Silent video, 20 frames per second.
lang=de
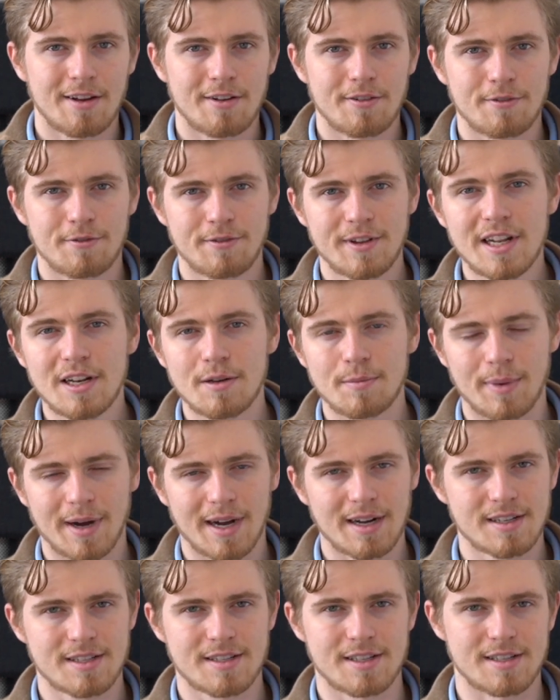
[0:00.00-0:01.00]
Viele
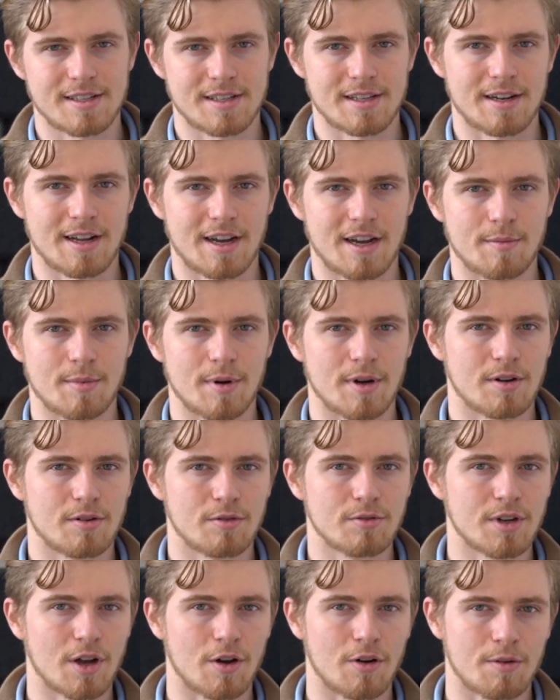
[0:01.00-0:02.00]
Praxisinhaber
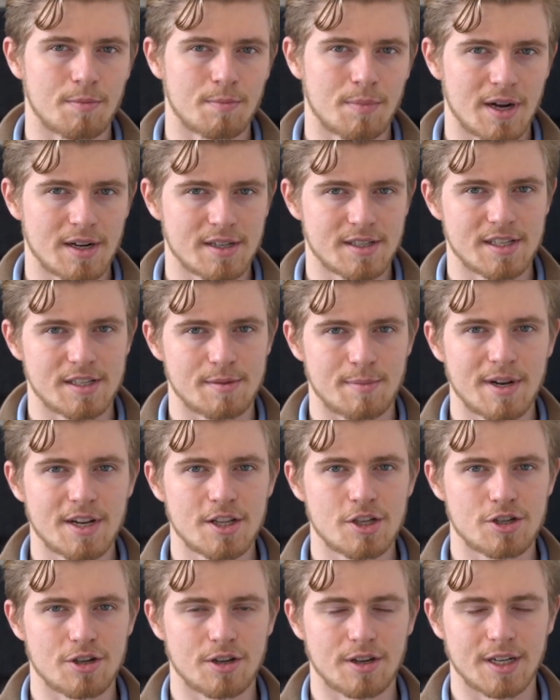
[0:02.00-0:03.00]
und auch
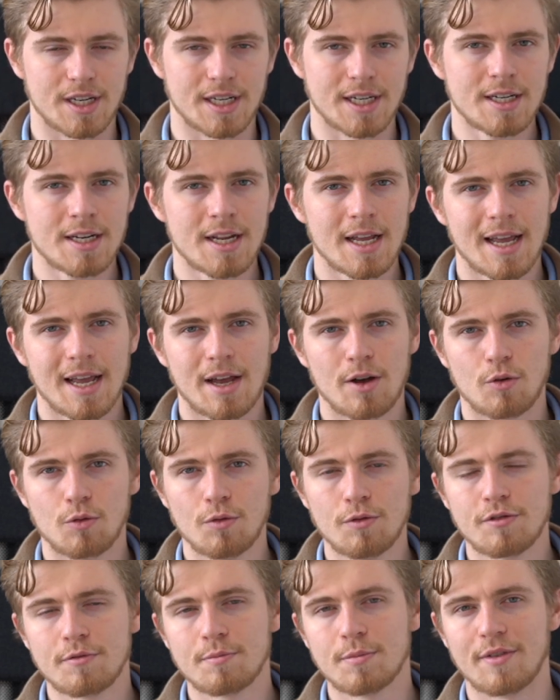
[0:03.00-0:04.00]
Praxismanagerinnen
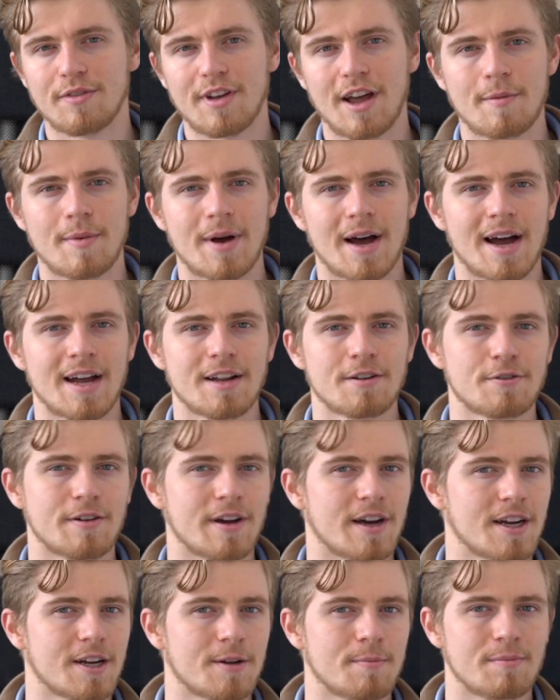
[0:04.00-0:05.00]
rufen Bewerber
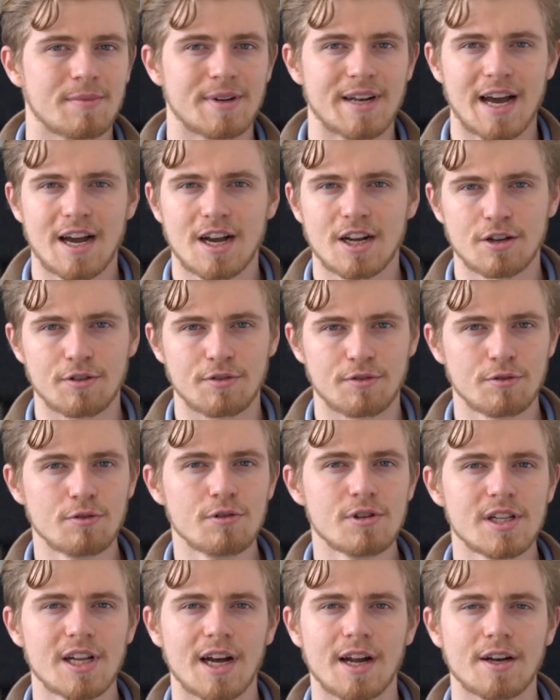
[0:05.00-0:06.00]
einfach nach
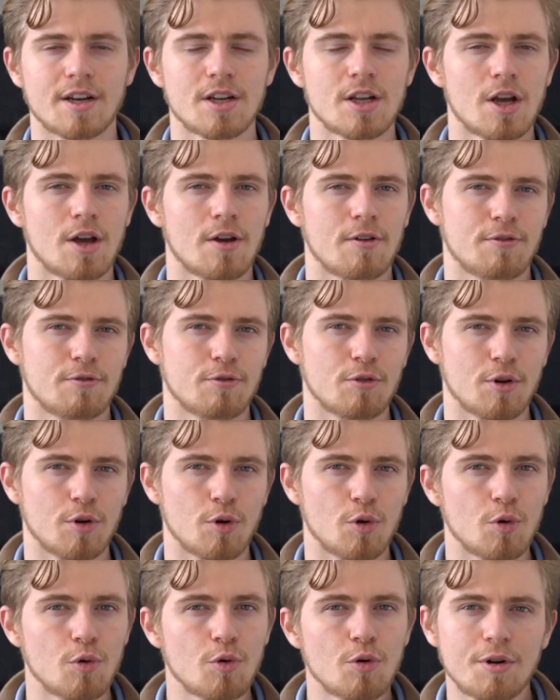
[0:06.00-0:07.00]
Gefühl an,
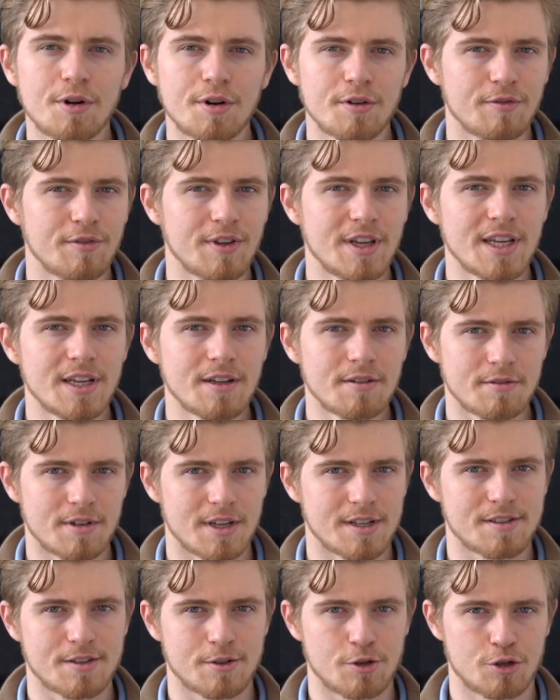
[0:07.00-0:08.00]
führen irgendwie
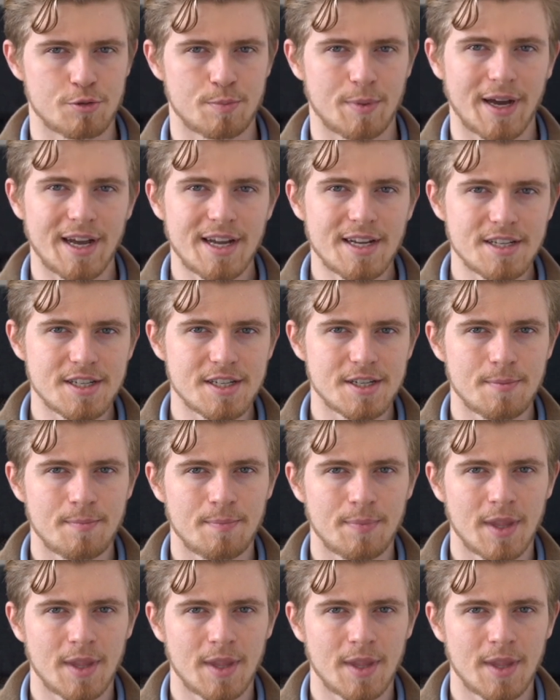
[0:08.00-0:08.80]
das Gespräch,